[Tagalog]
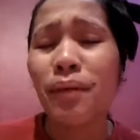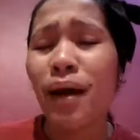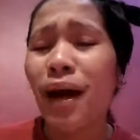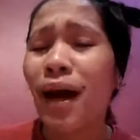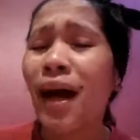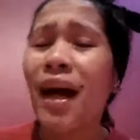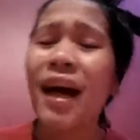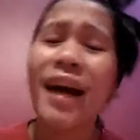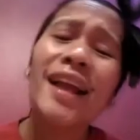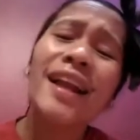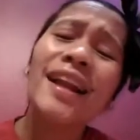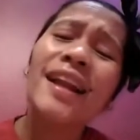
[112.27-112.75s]

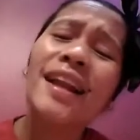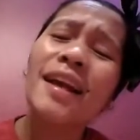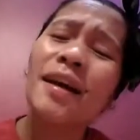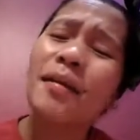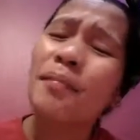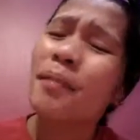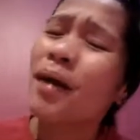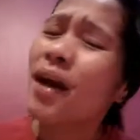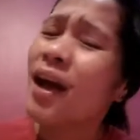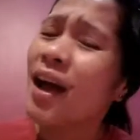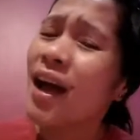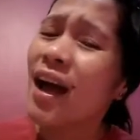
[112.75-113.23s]
mahal
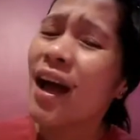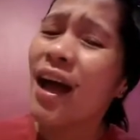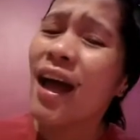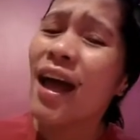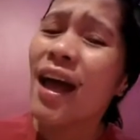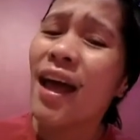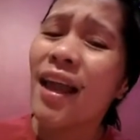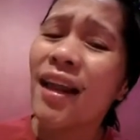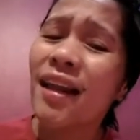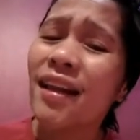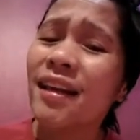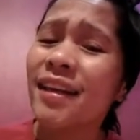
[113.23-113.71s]
na
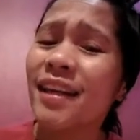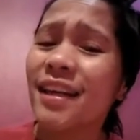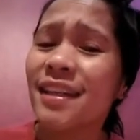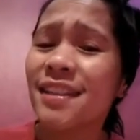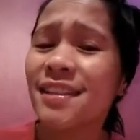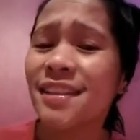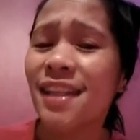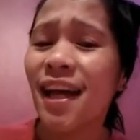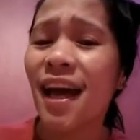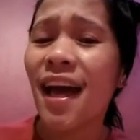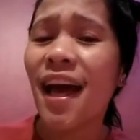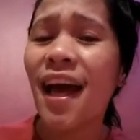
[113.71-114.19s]
mahal
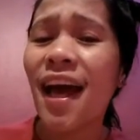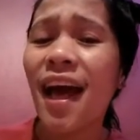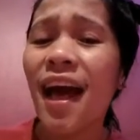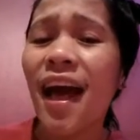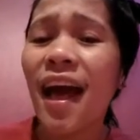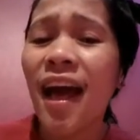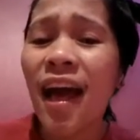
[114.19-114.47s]
kita